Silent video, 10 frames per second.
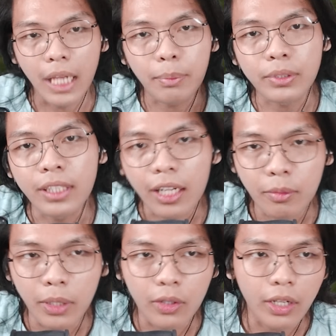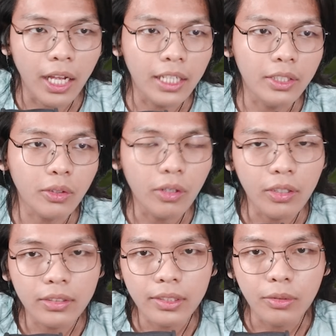Kenapa sih aku melakukan hal yang tolong
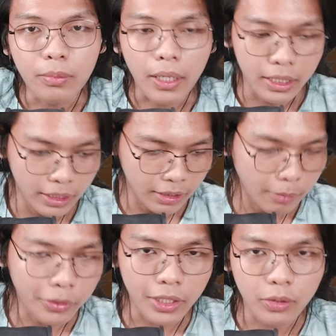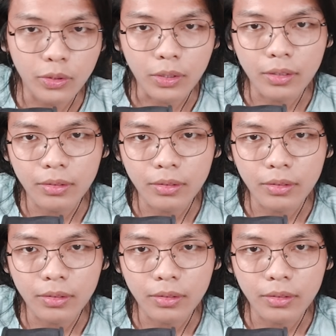sih sumpah ini keyboard aku cok